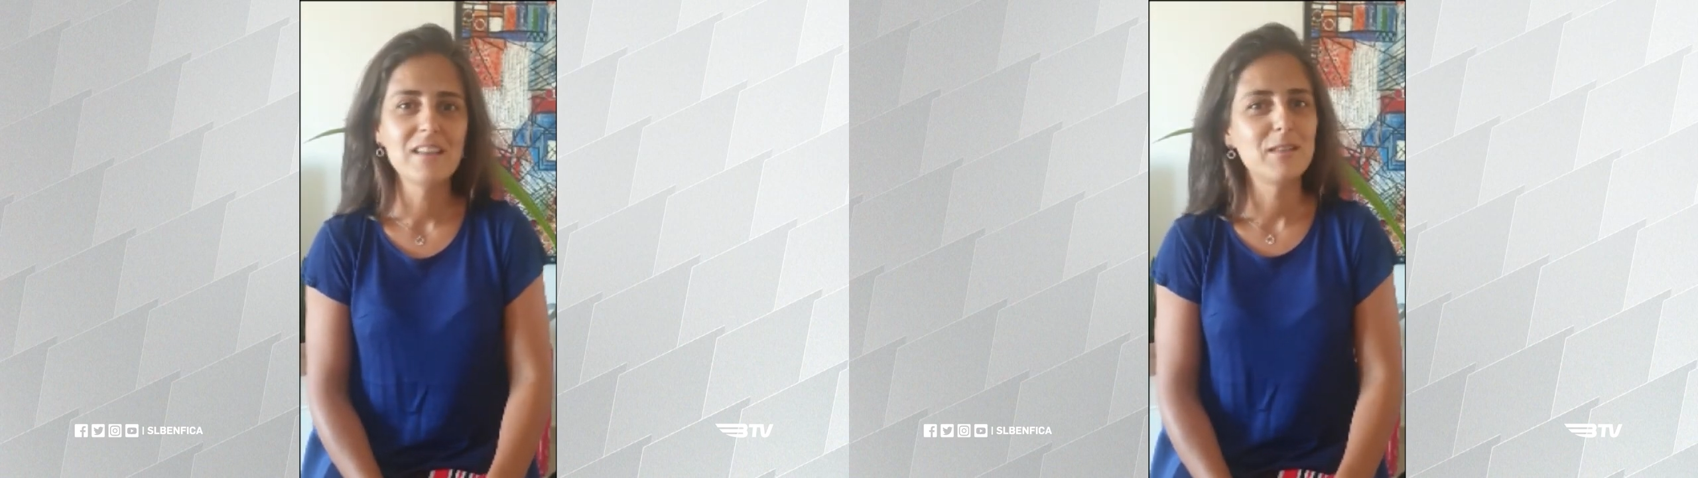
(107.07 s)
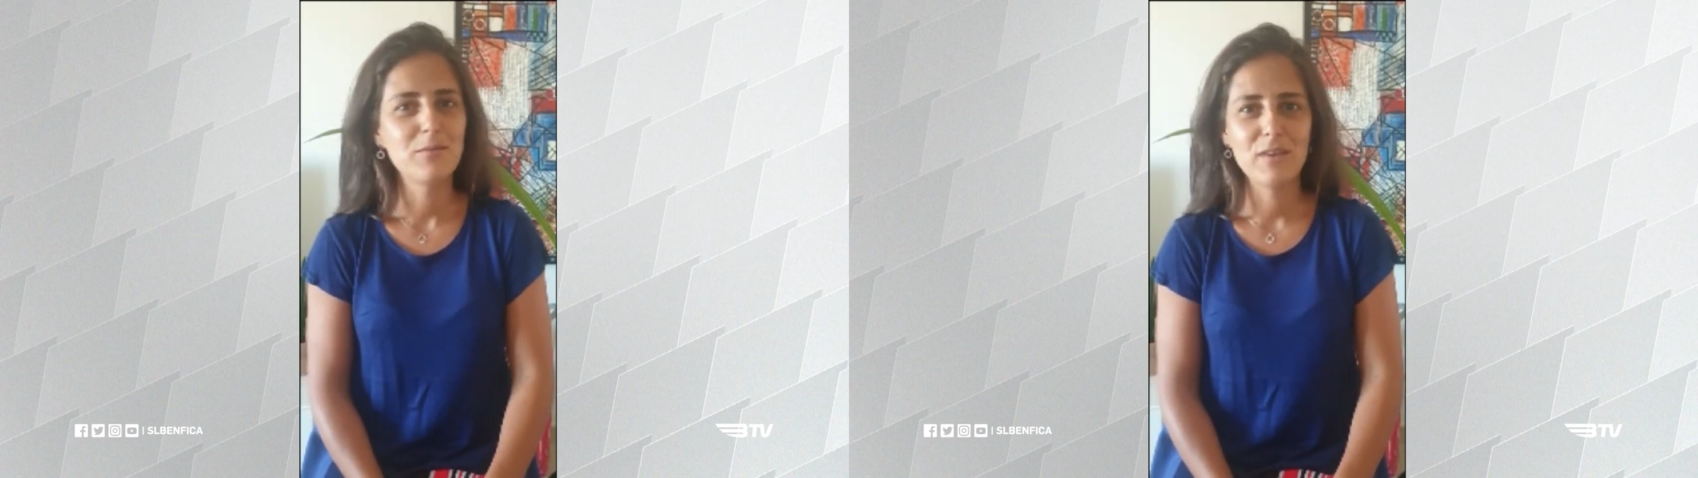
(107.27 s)

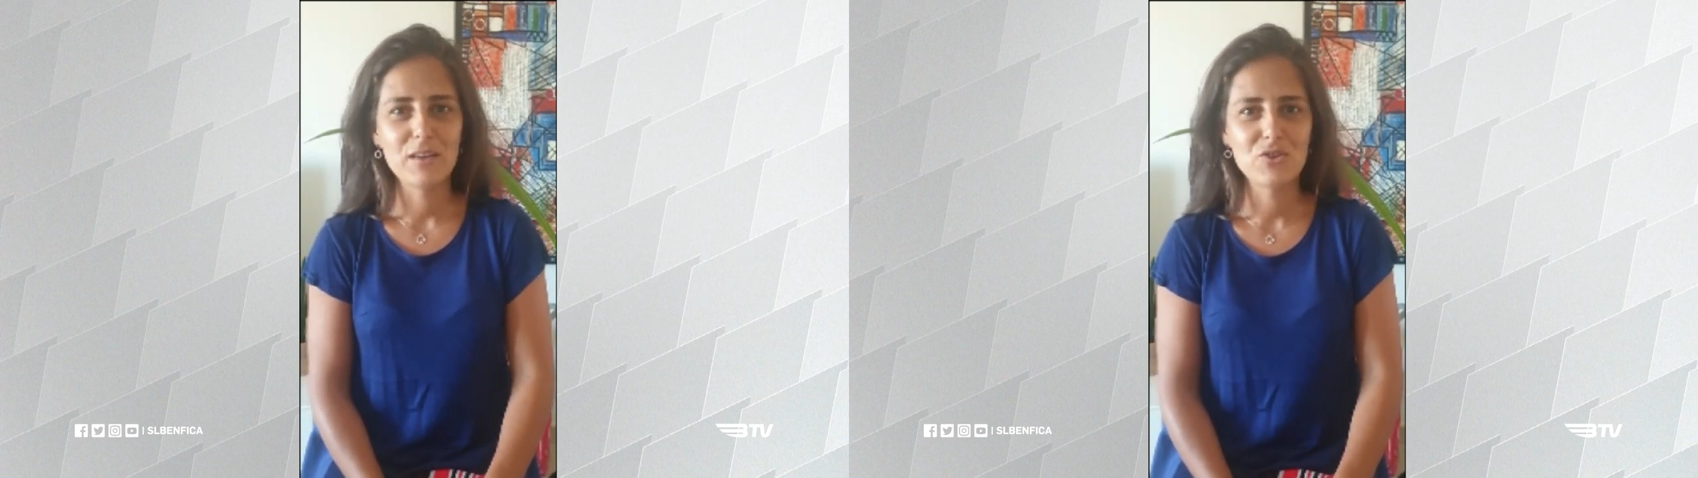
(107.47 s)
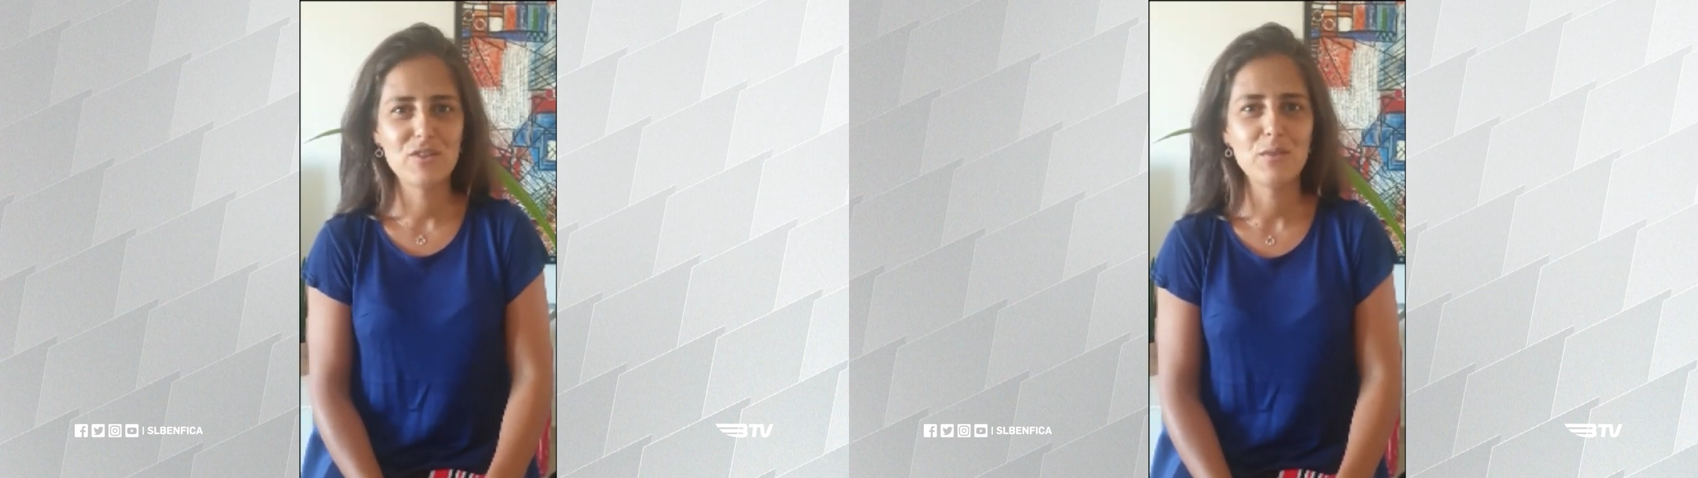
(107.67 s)
tive
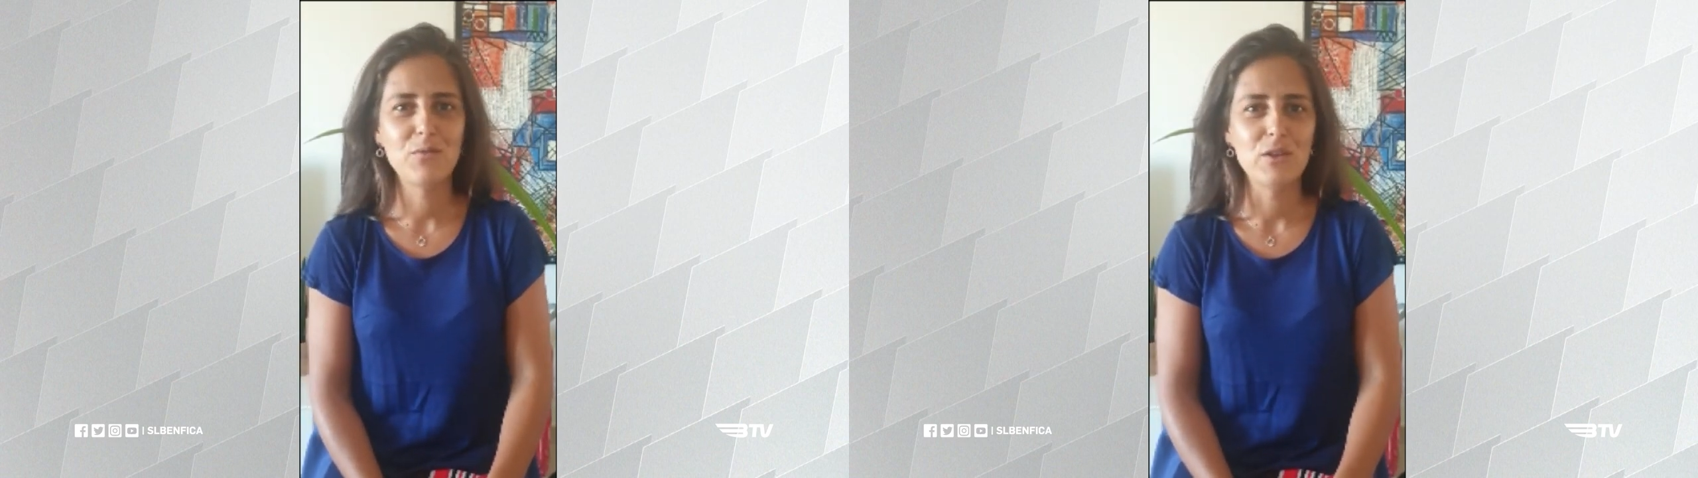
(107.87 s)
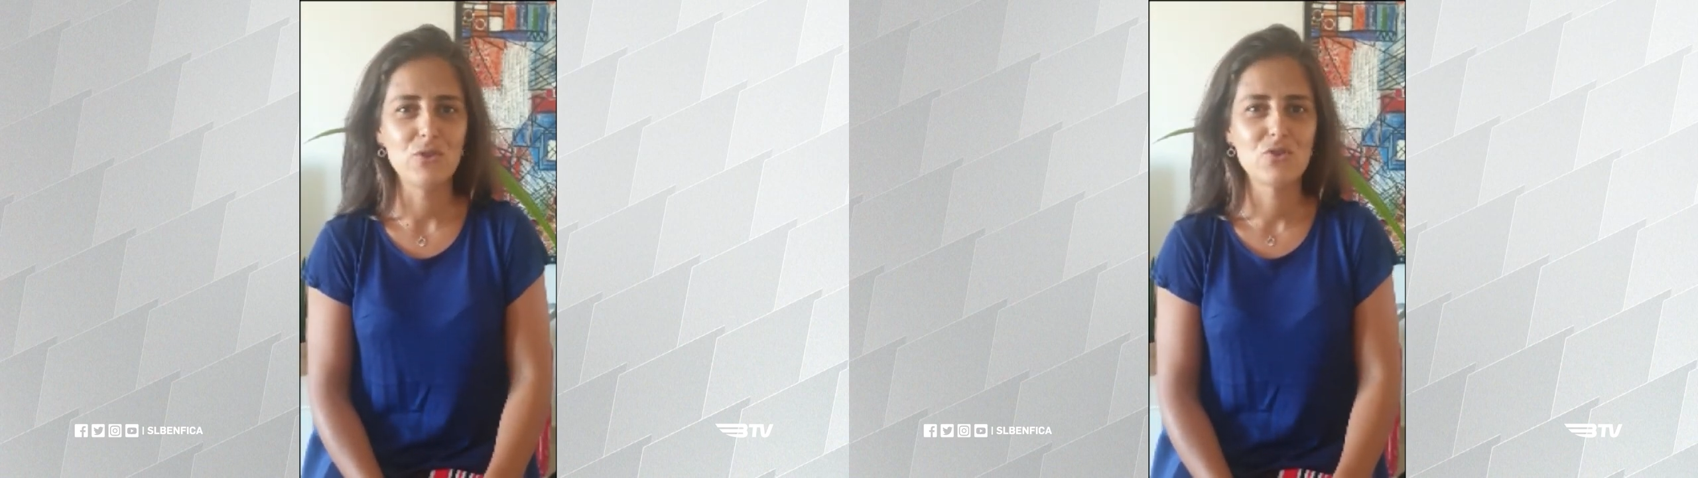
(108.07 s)
vários
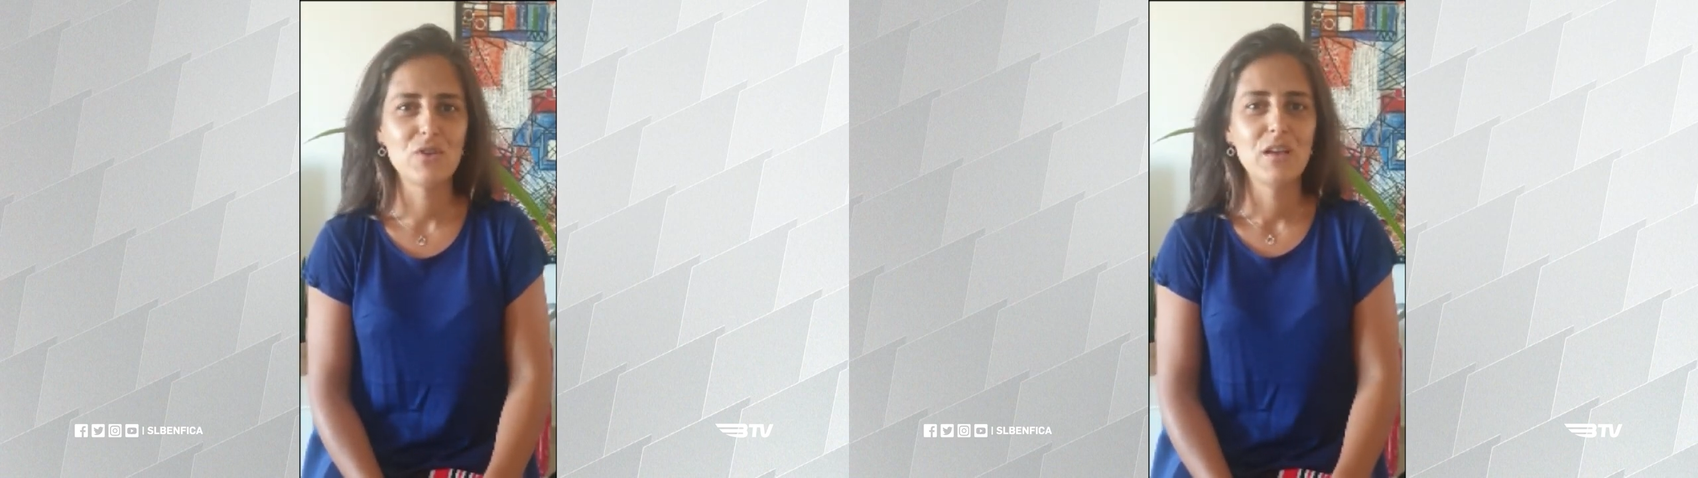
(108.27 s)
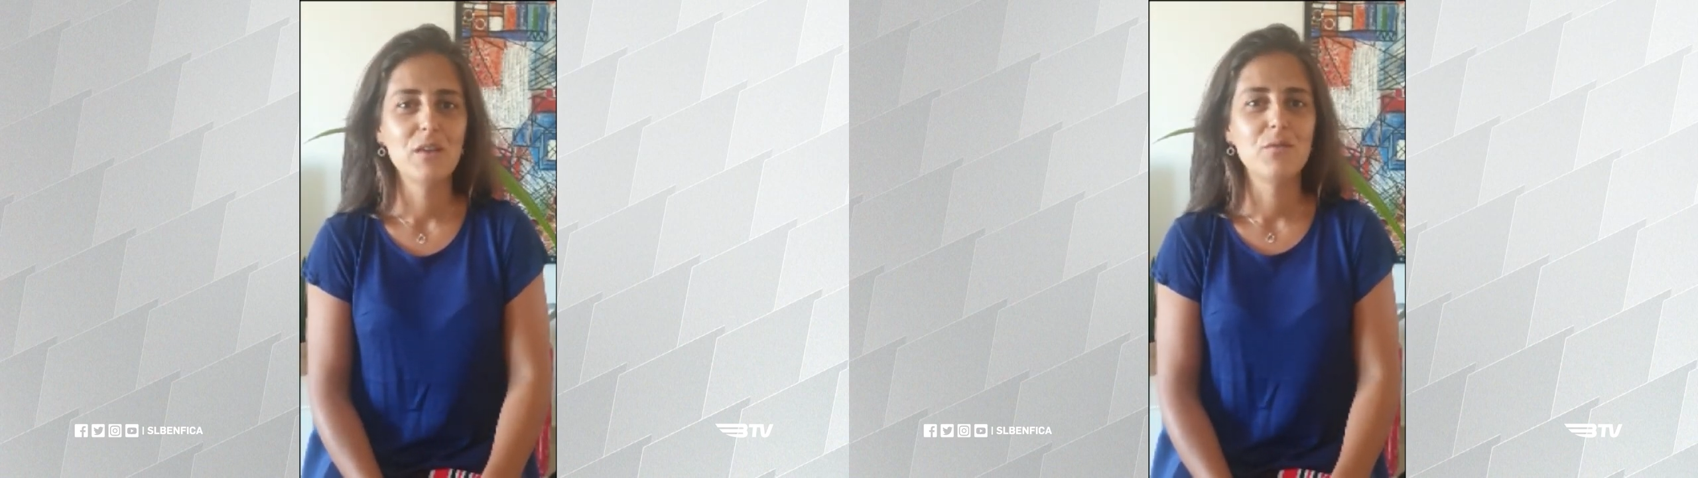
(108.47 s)

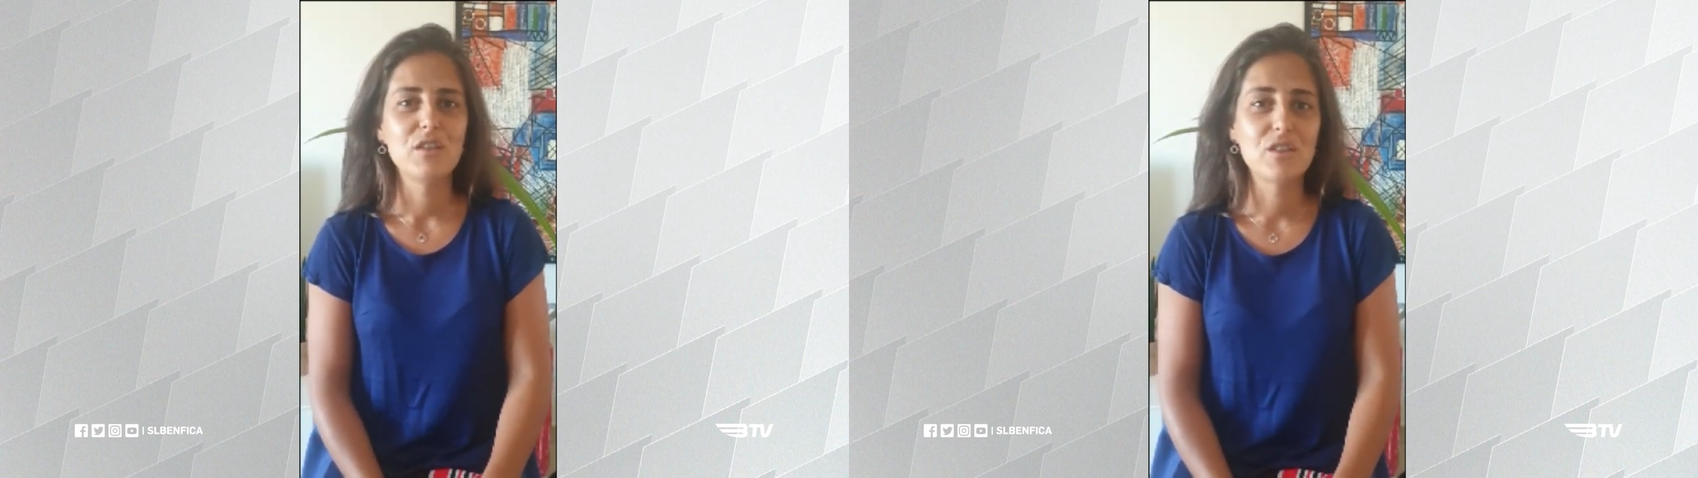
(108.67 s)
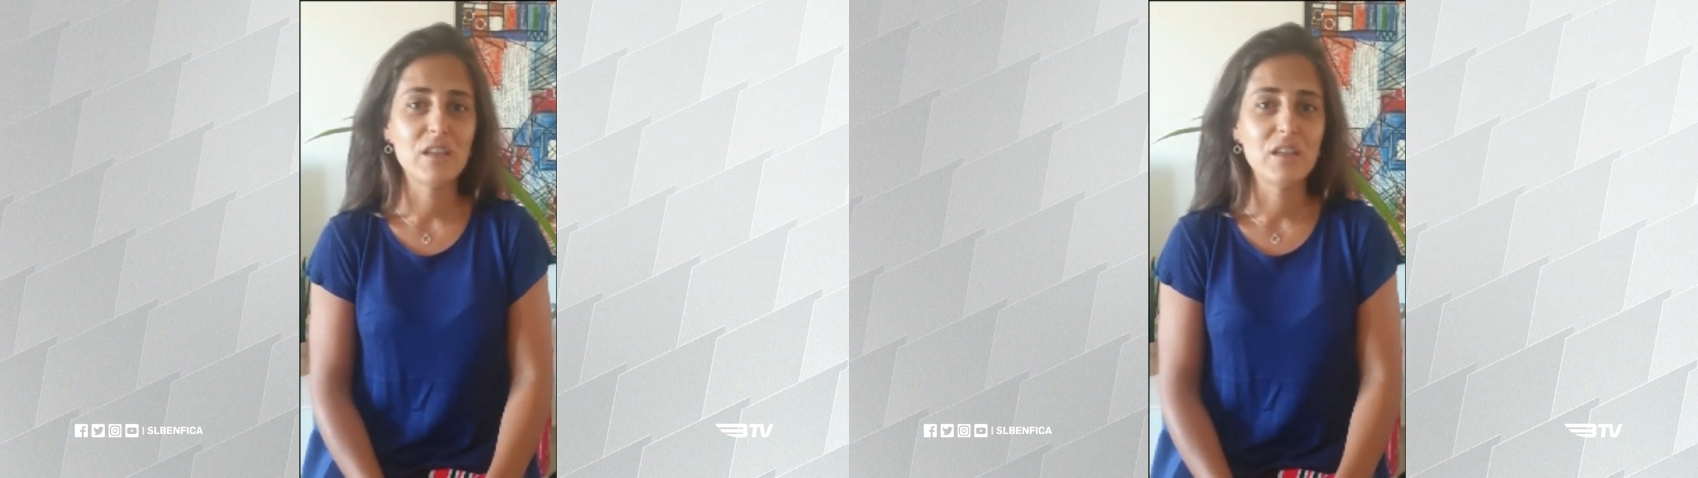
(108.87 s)
desafios. Fiz